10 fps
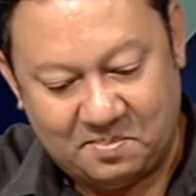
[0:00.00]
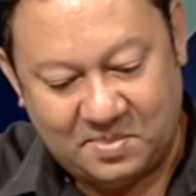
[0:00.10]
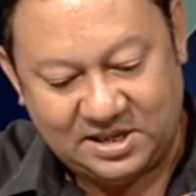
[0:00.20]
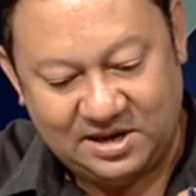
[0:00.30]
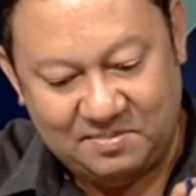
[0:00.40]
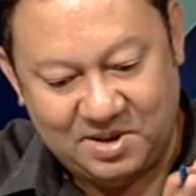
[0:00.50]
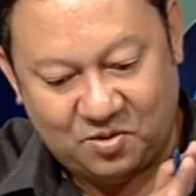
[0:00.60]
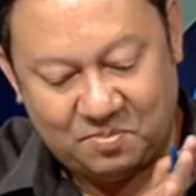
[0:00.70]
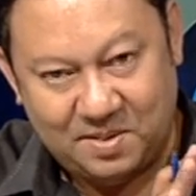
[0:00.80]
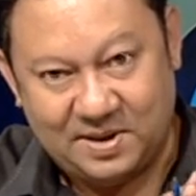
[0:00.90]
มันจะเริ่มมีค
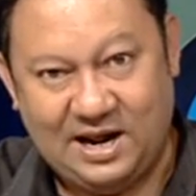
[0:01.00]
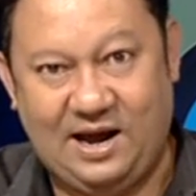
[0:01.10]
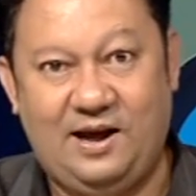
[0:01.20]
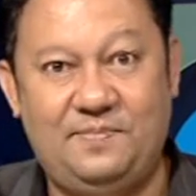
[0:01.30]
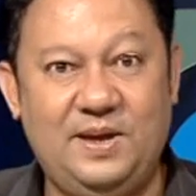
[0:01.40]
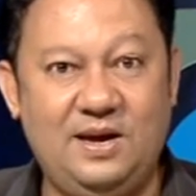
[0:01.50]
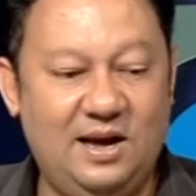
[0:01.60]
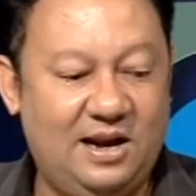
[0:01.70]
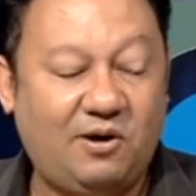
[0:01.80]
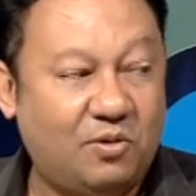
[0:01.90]
นมีปัญหา
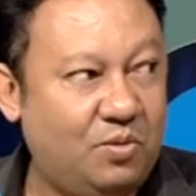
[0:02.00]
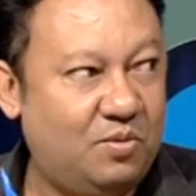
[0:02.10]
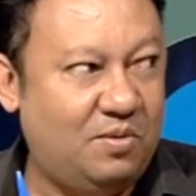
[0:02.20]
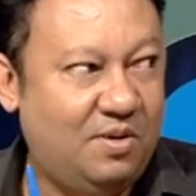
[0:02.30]
แล้วเขารู้